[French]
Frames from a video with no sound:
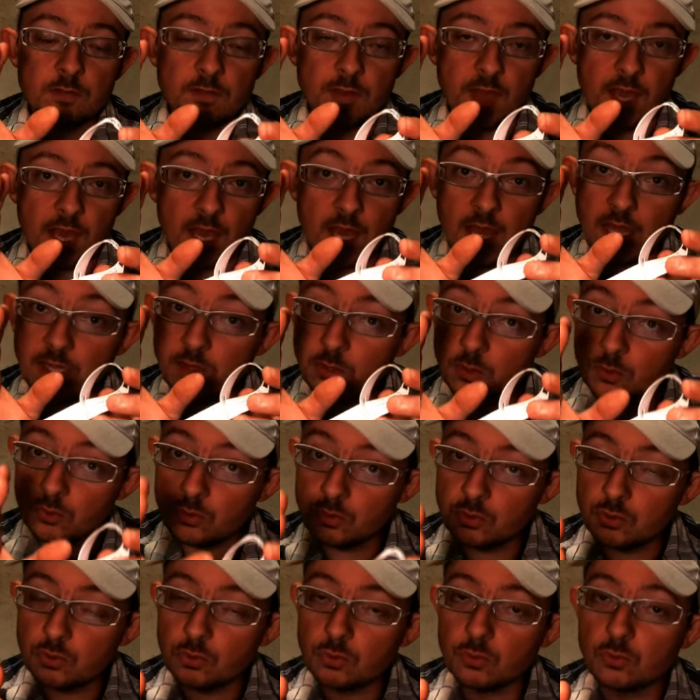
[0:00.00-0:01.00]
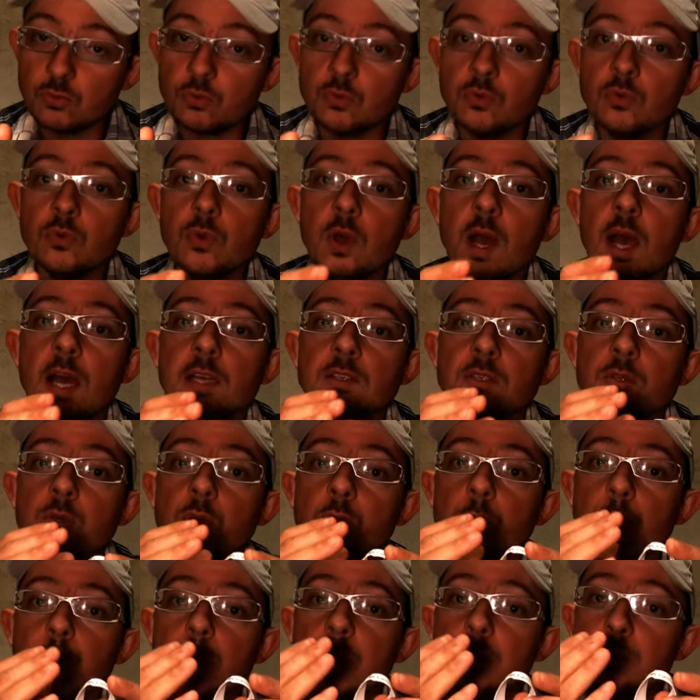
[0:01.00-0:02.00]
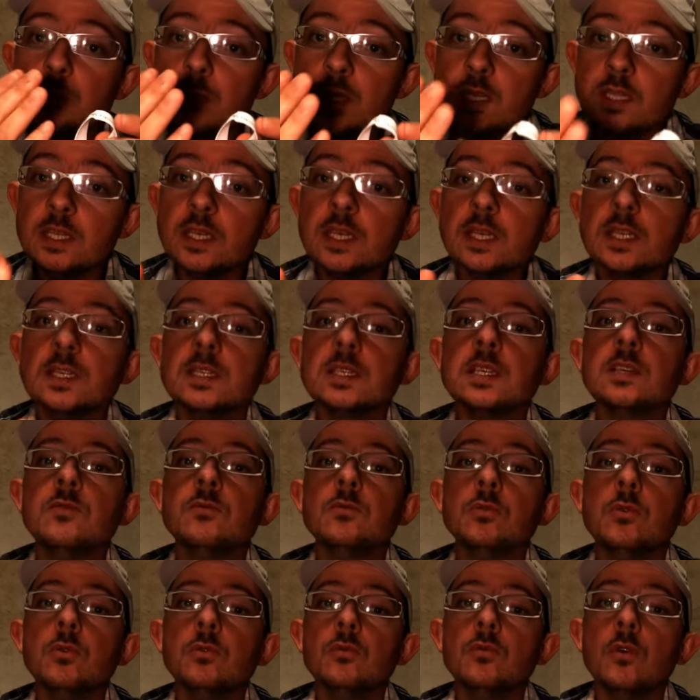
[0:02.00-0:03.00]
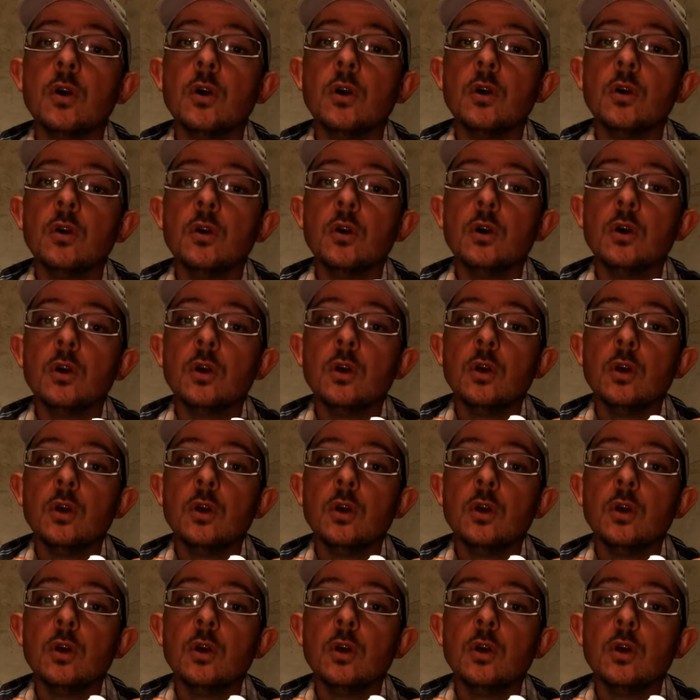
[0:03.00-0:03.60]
faire attention à ce que le pépiniériste qui vous le vend